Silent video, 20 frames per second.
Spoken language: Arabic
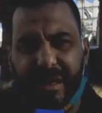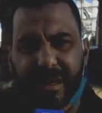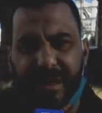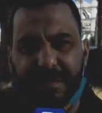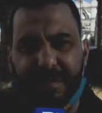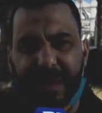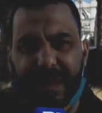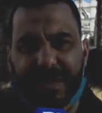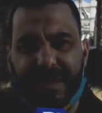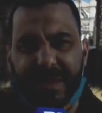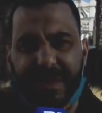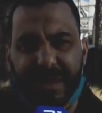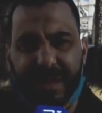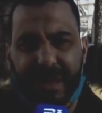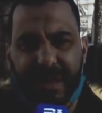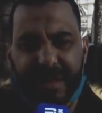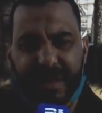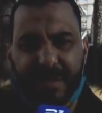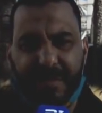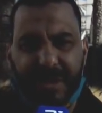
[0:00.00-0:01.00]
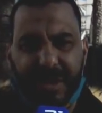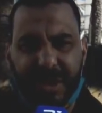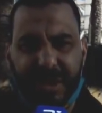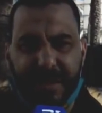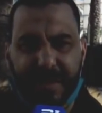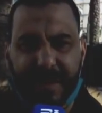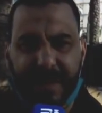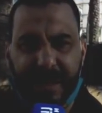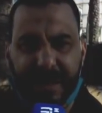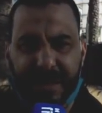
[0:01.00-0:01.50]
مع السيد رئيس المجلس
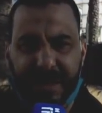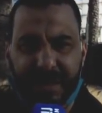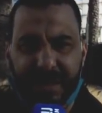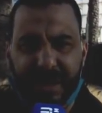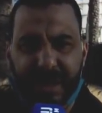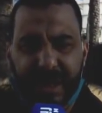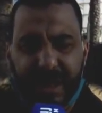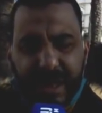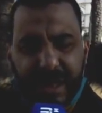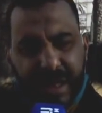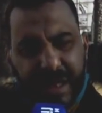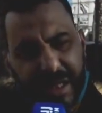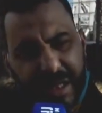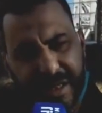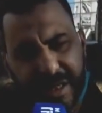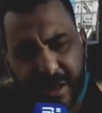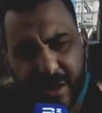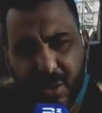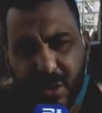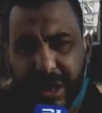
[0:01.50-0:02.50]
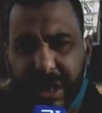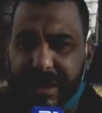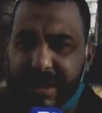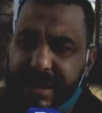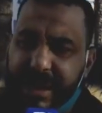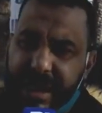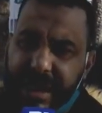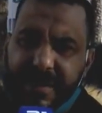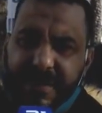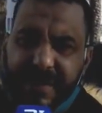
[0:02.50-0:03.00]
البلدي لانه كان
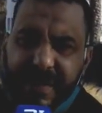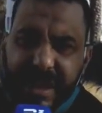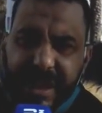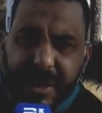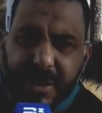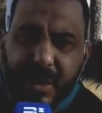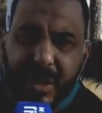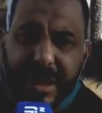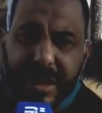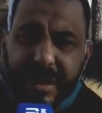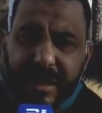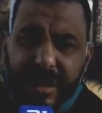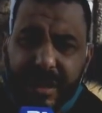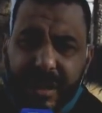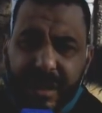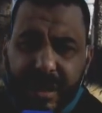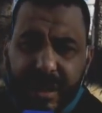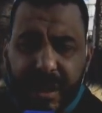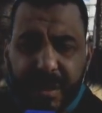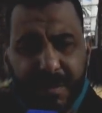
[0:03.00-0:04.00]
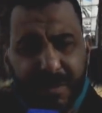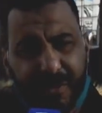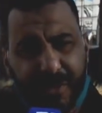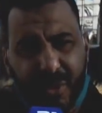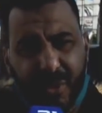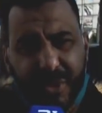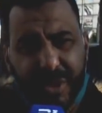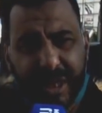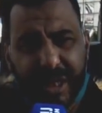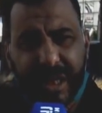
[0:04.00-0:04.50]
طرف في الحوار
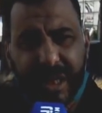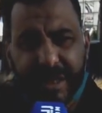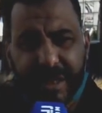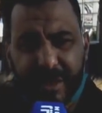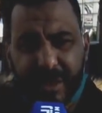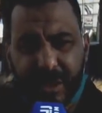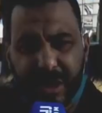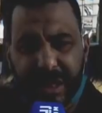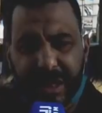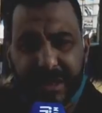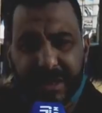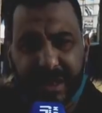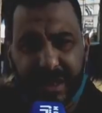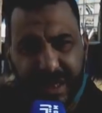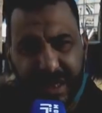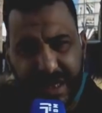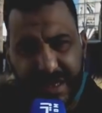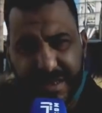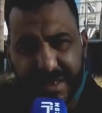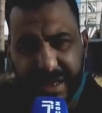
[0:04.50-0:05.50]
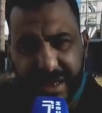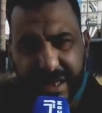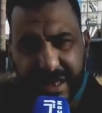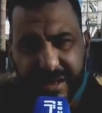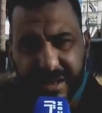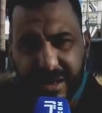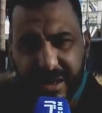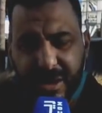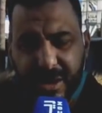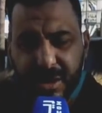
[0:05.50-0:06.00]
المفروض عليه انه كان يطرح اسئله
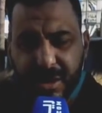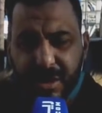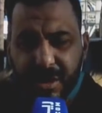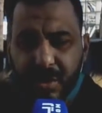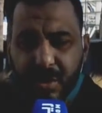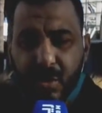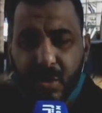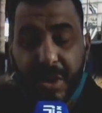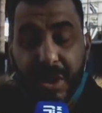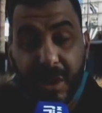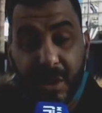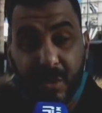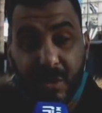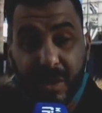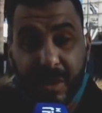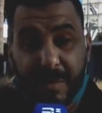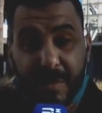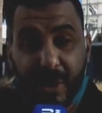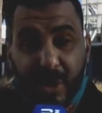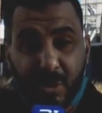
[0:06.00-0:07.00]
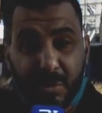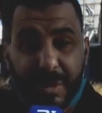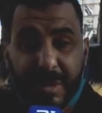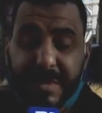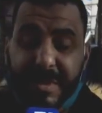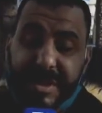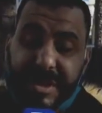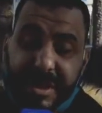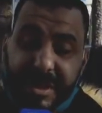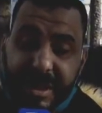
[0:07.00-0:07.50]
وياخذ المعلومه من
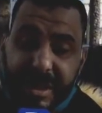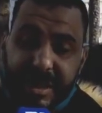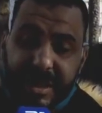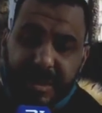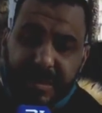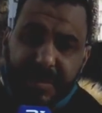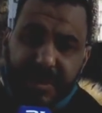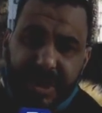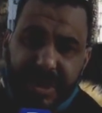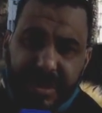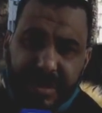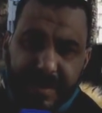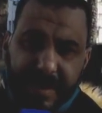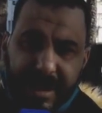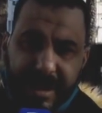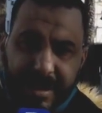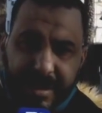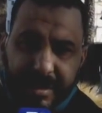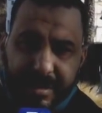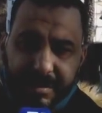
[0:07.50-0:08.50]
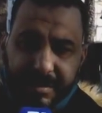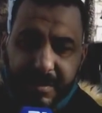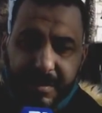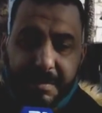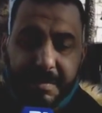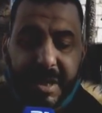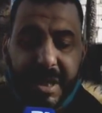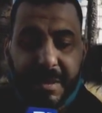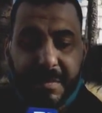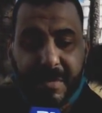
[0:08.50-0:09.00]
السيد رئيس المجلس البلدي
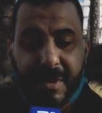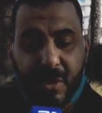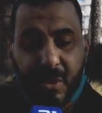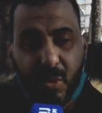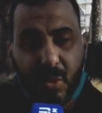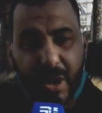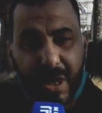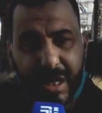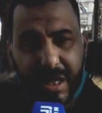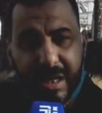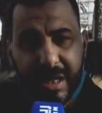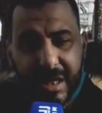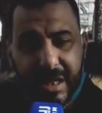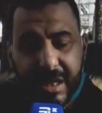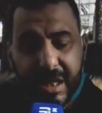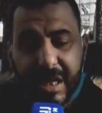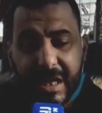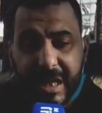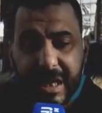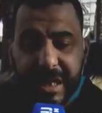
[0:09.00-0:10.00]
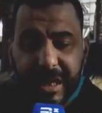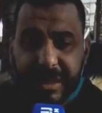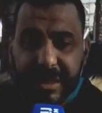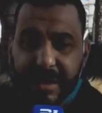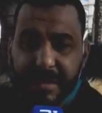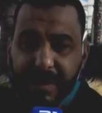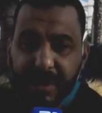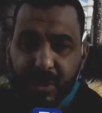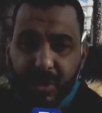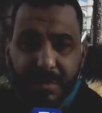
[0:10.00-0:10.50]
بينما هو كان كيعطي
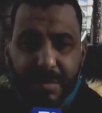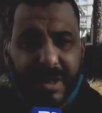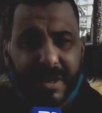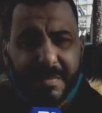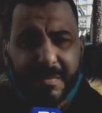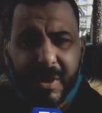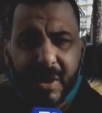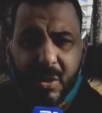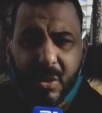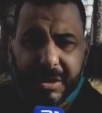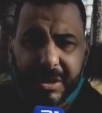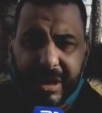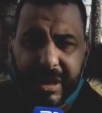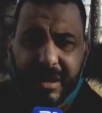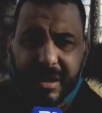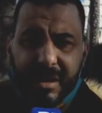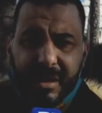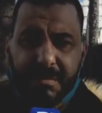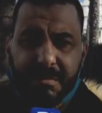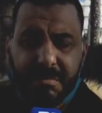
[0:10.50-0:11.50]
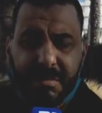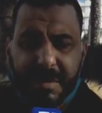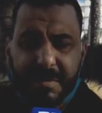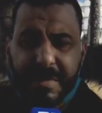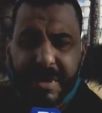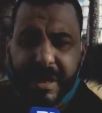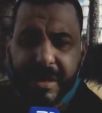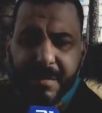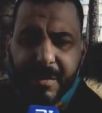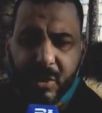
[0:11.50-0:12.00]
معلومات مغلوطه من
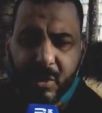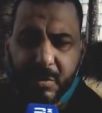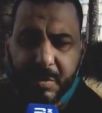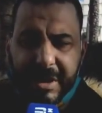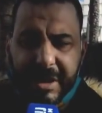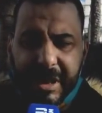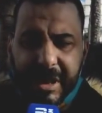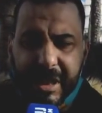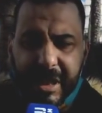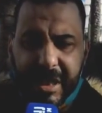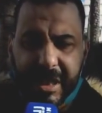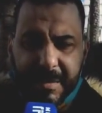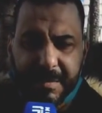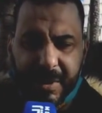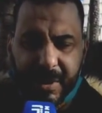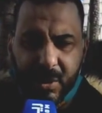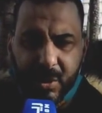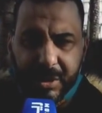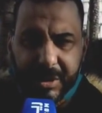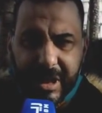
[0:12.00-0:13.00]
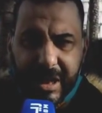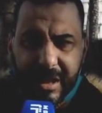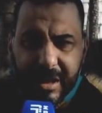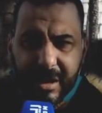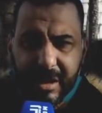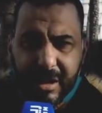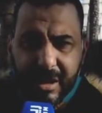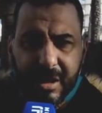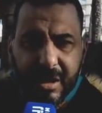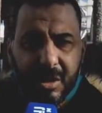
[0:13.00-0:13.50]
بين المعلومات اللي هي مغلوطه
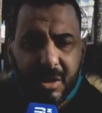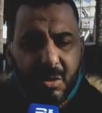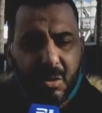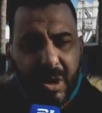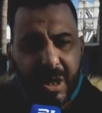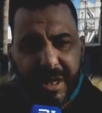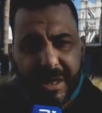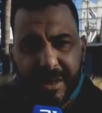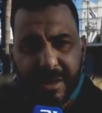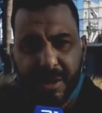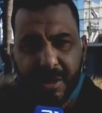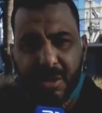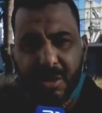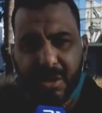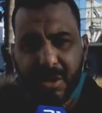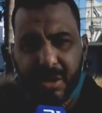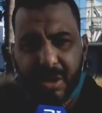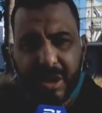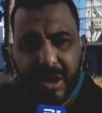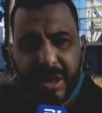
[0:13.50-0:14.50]
هو انه